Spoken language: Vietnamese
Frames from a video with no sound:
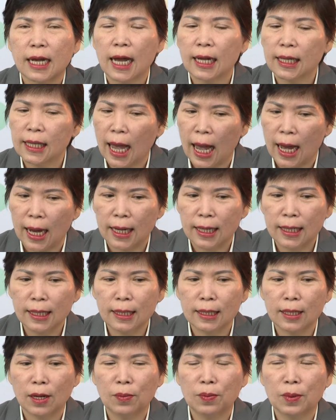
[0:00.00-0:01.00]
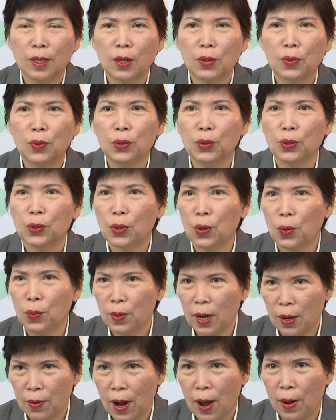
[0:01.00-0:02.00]
căng thẳng trong cái nguồn
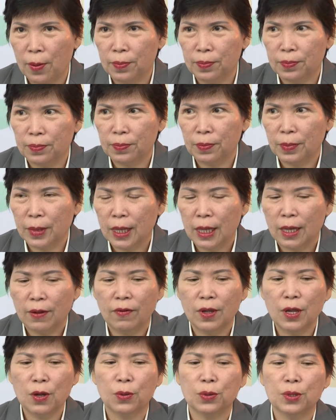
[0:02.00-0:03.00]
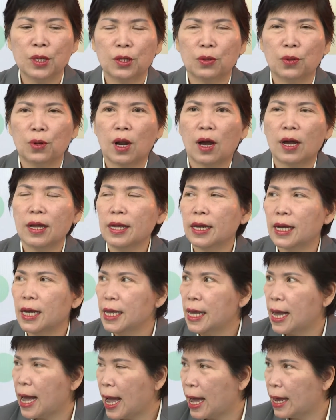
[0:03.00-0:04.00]
cung lao động ví dụ như tôi nói những
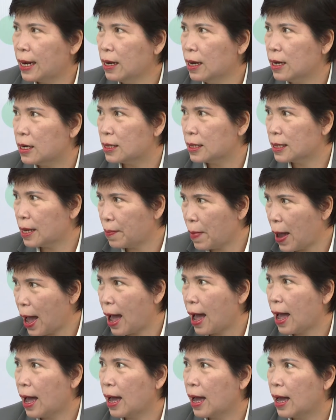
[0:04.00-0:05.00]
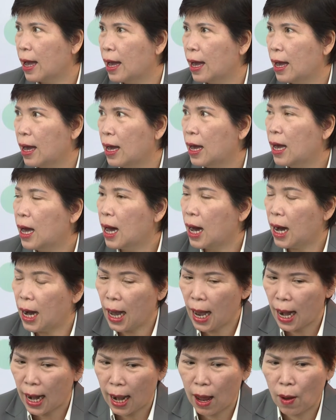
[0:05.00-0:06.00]
cái dự án ở Sapa ở
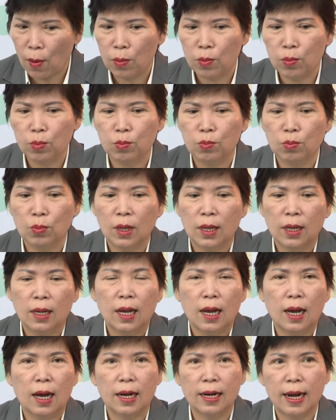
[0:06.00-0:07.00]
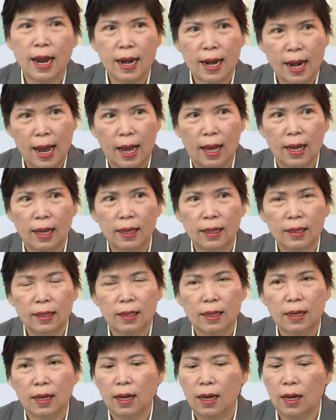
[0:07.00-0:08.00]
Hạ Long ở Đà Nẵng
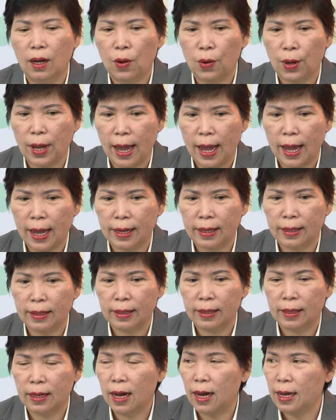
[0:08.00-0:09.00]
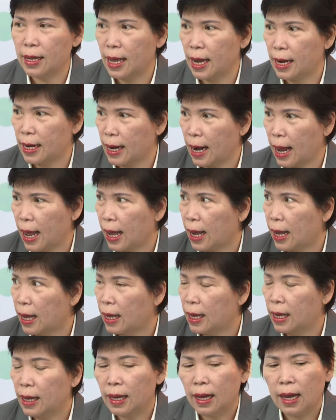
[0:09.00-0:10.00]
ở Hội An ở Nha Trang
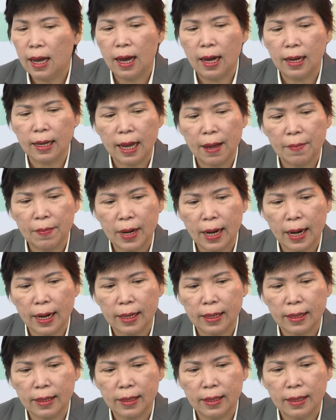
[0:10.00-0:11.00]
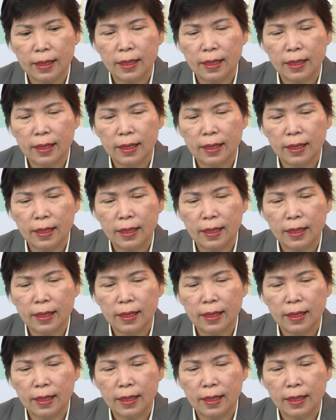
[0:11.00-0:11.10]
ở Cam Ranh